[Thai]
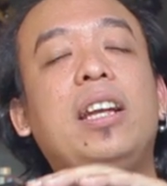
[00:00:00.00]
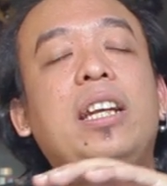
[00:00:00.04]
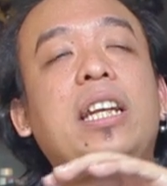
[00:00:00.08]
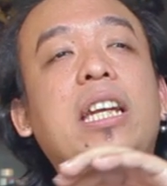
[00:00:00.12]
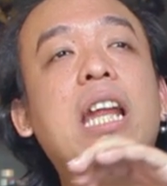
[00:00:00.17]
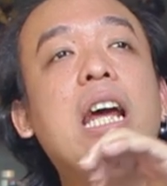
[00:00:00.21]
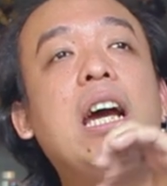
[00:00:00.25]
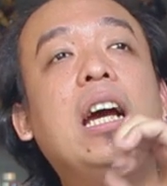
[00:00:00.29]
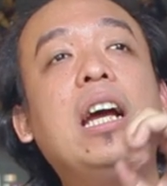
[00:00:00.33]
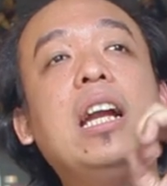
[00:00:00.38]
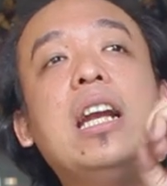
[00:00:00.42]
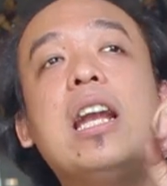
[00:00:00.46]

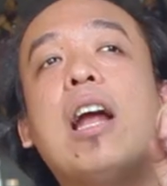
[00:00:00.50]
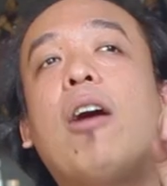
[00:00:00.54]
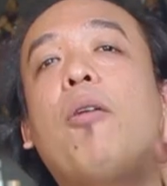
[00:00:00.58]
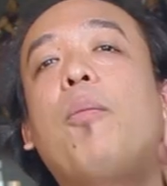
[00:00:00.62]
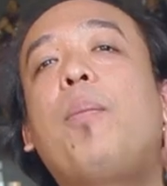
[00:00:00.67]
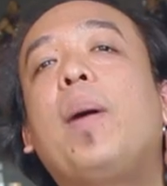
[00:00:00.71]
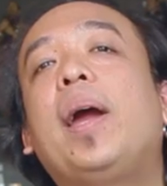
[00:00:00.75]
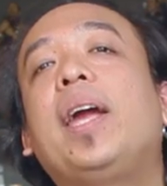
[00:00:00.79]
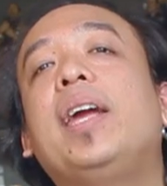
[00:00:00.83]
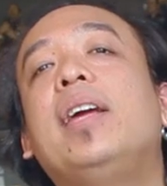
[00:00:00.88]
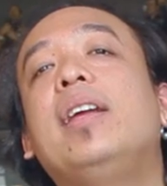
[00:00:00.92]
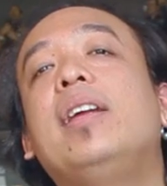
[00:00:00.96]
ดึงเรา
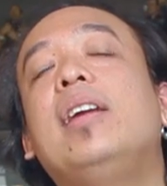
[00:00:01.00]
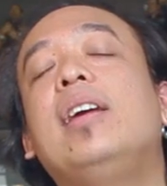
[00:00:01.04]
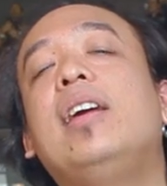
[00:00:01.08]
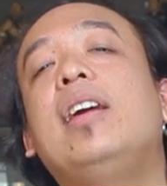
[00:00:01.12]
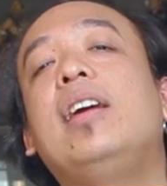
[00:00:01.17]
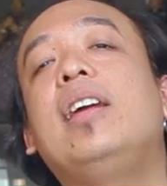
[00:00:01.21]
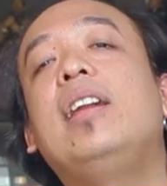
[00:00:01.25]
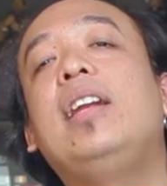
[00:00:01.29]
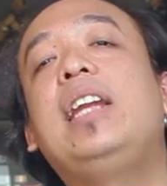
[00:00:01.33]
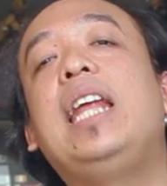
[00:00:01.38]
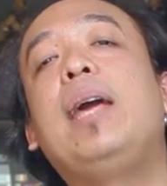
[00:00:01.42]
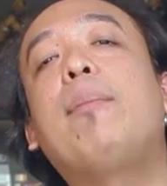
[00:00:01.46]
ไป
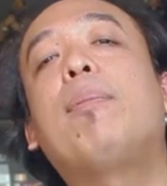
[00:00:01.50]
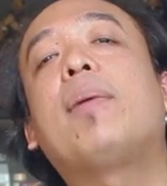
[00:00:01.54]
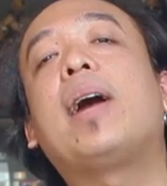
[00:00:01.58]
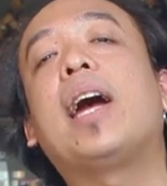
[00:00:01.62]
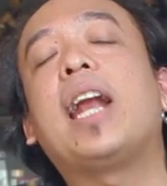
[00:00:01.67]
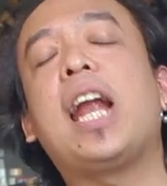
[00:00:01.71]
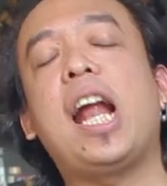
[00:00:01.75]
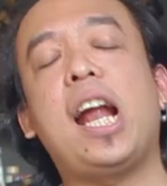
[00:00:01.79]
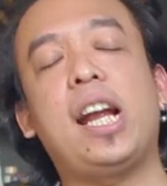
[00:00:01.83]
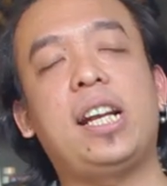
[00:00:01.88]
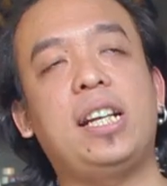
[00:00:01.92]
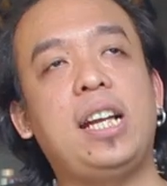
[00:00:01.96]
ดิฟข
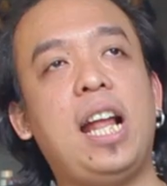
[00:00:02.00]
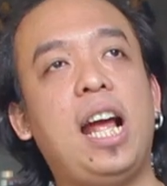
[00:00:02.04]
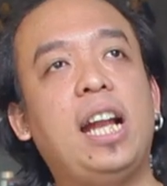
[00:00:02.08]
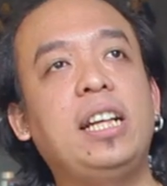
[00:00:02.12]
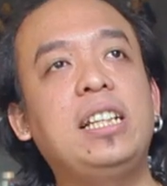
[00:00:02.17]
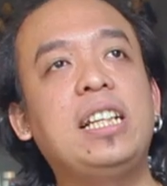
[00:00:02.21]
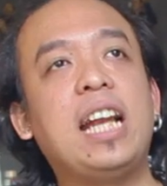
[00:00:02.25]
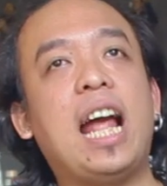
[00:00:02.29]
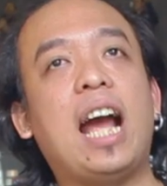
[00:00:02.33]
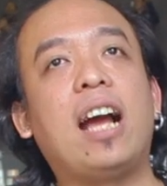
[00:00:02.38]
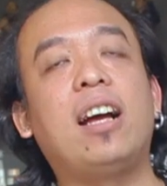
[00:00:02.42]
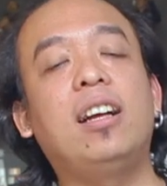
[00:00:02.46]
นาดนั้น
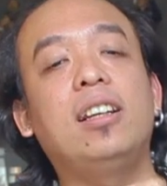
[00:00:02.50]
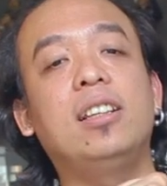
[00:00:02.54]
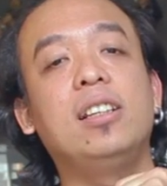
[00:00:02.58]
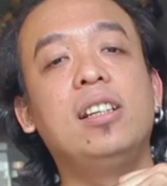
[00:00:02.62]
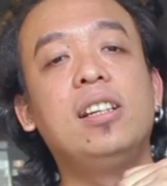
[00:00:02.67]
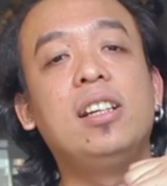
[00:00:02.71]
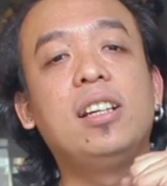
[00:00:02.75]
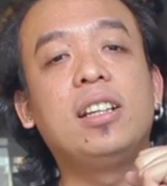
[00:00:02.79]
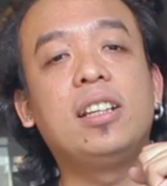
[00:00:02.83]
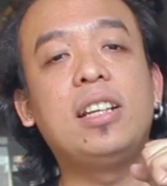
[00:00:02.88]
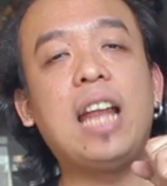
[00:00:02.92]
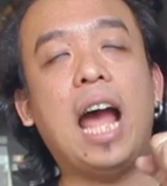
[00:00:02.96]
หนัง
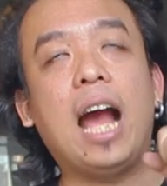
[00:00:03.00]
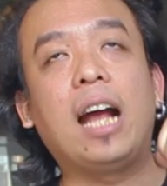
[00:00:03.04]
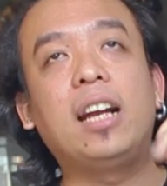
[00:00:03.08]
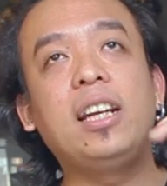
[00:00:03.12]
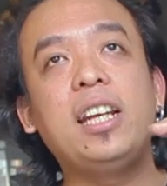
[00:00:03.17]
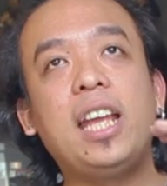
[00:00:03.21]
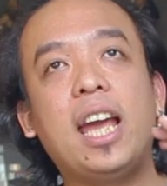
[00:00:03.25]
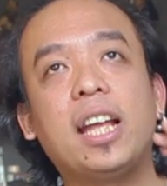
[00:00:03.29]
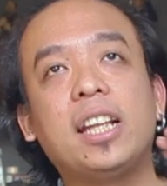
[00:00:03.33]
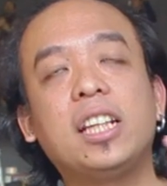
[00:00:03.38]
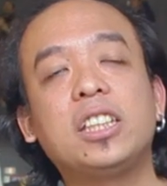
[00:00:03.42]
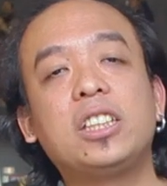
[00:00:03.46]
หนัง
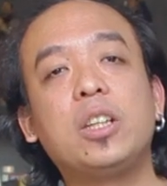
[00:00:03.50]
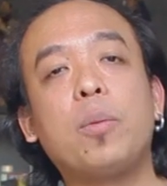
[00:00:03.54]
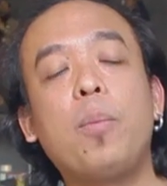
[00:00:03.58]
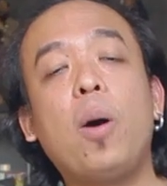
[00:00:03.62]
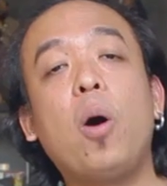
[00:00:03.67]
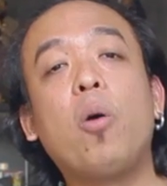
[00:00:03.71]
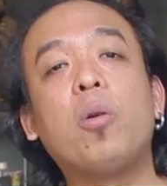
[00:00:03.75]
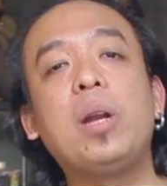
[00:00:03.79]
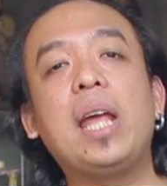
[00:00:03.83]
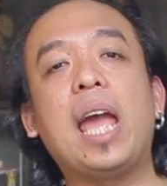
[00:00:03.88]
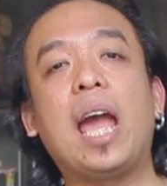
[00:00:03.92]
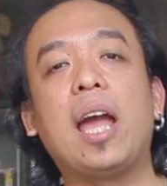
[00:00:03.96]
The
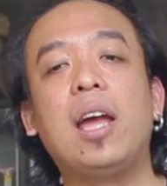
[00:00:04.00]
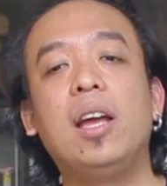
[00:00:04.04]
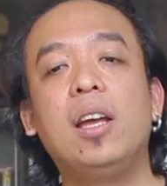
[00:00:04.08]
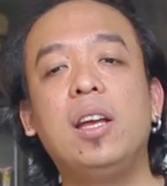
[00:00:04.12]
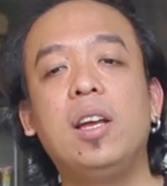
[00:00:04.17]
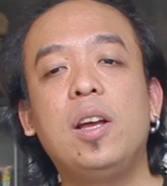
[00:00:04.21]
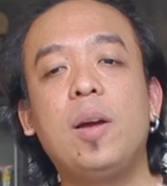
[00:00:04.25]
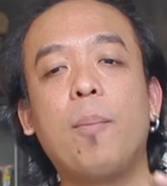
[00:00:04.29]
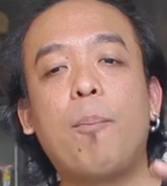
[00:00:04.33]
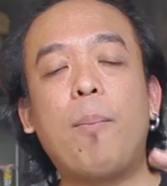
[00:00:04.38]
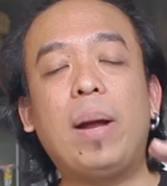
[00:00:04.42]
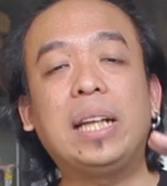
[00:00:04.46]
Untouchable เนี่ย
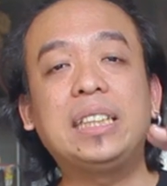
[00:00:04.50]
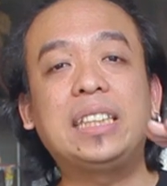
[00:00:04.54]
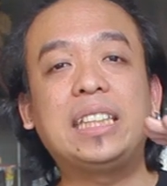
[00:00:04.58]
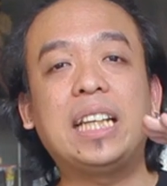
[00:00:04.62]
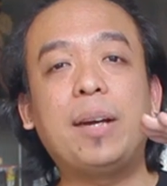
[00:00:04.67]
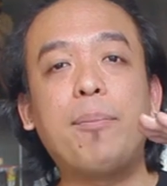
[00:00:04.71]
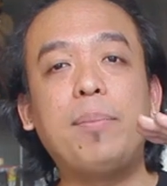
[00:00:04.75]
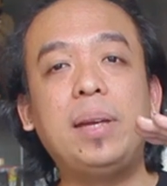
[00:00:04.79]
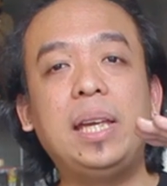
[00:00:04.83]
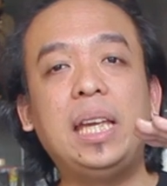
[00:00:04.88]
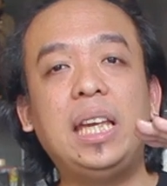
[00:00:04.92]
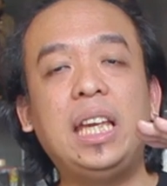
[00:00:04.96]
มันจะ
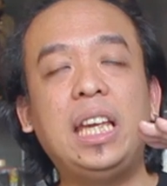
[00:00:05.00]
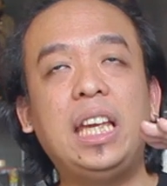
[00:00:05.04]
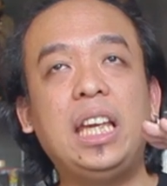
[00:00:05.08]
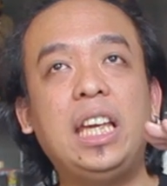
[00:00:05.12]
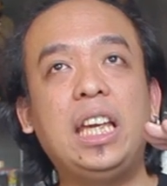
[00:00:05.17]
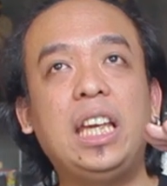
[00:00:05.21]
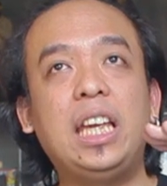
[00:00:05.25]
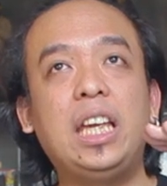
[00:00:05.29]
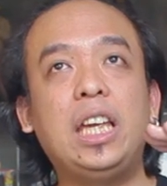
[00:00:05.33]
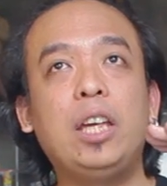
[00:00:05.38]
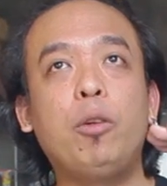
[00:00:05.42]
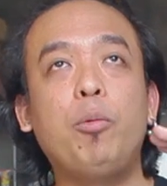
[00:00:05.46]
มี
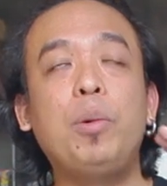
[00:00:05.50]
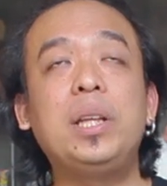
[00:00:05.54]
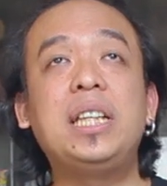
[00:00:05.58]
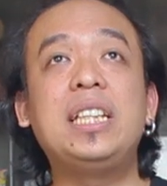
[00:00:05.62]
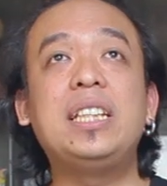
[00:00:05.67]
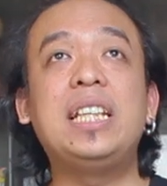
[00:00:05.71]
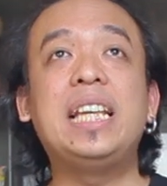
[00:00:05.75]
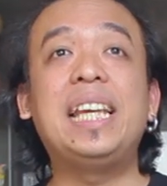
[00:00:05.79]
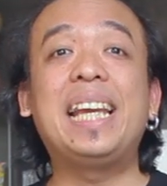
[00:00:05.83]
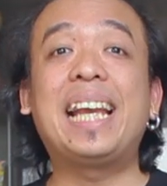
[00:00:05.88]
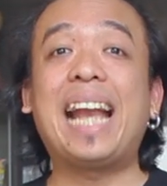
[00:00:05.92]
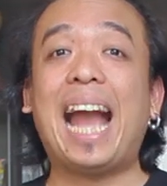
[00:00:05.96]
วิ
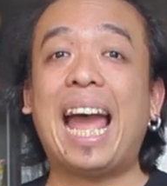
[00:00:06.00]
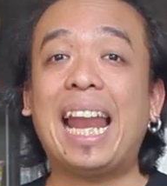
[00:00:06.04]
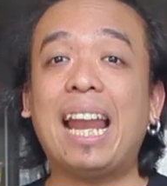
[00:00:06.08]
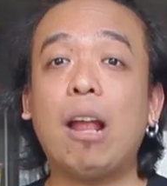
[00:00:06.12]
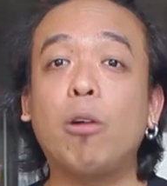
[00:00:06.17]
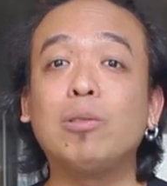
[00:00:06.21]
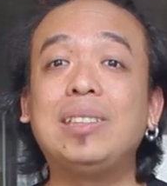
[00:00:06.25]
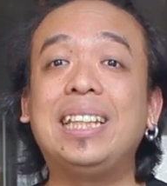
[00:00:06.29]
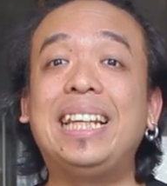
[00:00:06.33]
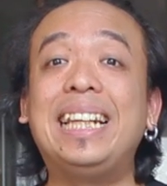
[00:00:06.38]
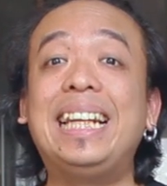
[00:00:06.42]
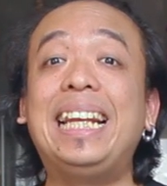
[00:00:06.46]
ธีการ
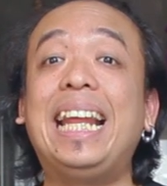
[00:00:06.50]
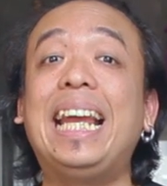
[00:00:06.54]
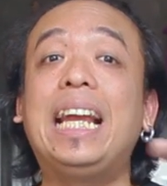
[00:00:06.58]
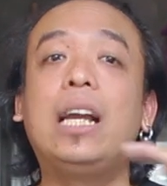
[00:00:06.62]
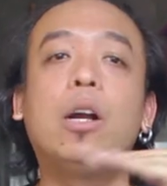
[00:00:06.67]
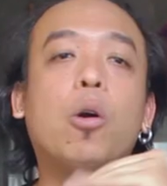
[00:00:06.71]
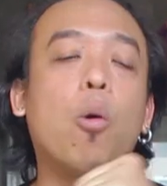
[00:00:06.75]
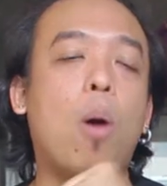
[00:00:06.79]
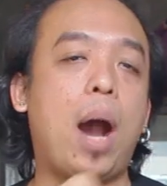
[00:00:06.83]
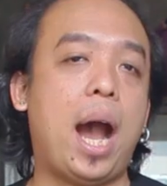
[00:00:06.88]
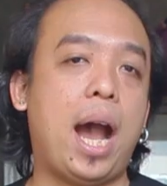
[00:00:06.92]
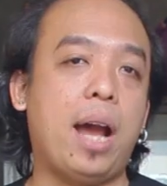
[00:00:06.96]
เล่าที่นิ่ง
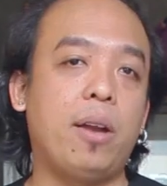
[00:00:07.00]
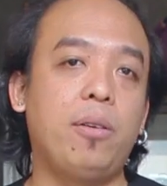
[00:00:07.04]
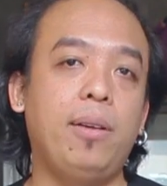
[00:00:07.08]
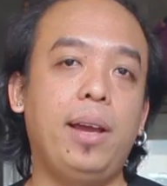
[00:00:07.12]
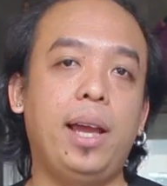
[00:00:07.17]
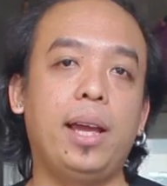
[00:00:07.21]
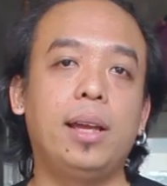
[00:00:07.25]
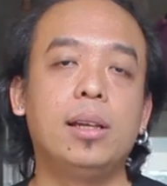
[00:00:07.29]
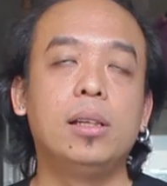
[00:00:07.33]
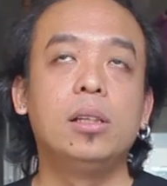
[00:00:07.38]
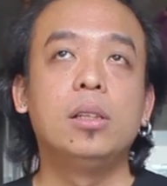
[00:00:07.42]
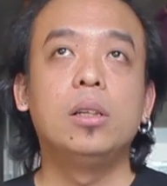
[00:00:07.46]
กว่าด้ว
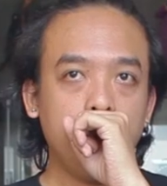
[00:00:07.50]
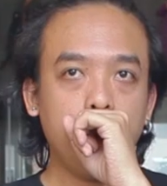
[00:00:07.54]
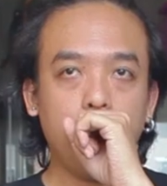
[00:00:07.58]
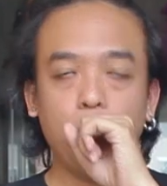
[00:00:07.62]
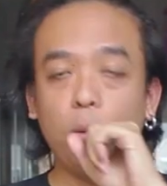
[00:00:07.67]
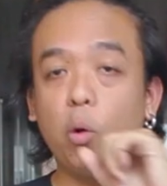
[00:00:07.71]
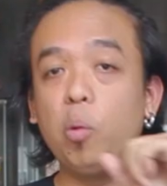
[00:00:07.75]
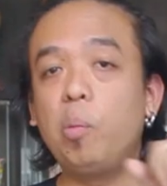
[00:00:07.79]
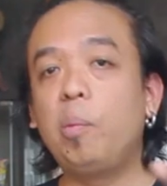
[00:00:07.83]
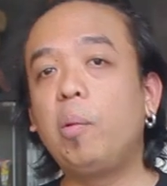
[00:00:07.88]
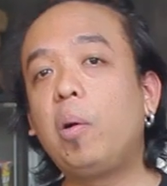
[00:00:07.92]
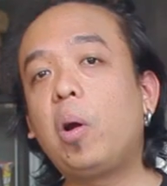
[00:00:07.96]
ย
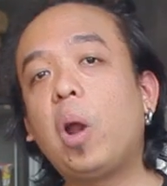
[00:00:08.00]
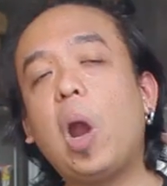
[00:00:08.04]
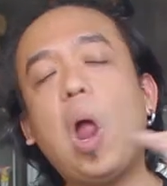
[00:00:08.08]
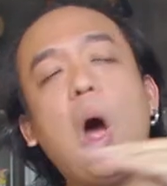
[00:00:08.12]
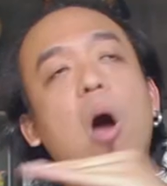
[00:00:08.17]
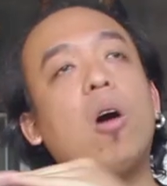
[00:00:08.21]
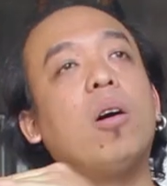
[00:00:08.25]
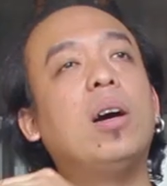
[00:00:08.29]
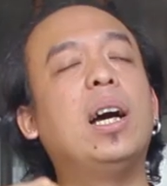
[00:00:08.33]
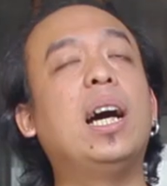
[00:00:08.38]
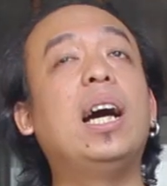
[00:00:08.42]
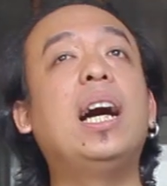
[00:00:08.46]
มุมกล้
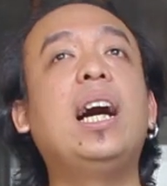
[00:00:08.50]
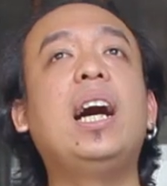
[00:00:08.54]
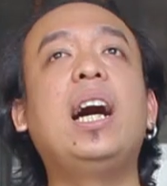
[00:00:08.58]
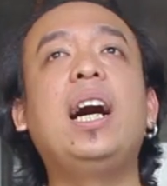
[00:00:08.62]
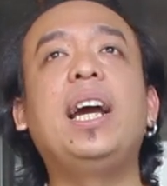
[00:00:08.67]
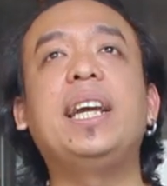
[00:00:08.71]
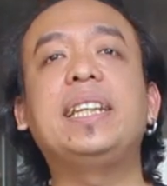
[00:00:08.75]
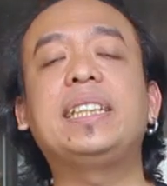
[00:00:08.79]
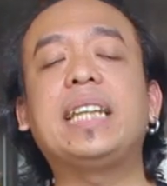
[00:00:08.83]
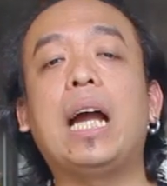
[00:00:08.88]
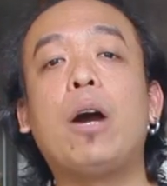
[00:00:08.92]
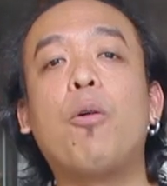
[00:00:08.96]
องเอ่
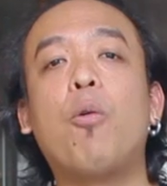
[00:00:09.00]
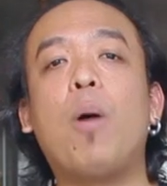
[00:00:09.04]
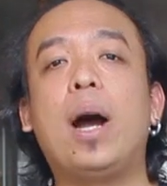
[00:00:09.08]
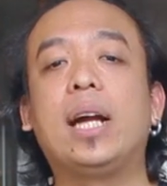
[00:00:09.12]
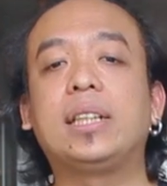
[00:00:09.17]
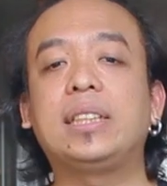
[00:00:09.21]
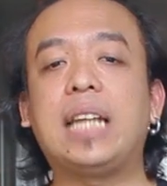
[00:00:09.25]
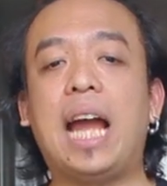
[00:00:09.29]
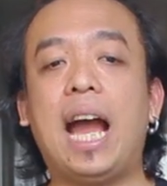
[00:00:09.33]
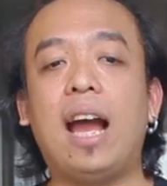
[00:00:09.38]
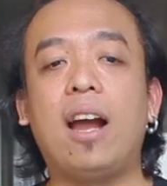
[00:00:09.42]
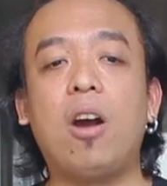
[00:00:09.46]
ยจังหวะ
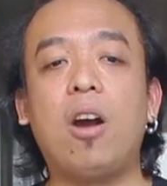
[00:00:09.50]
จาก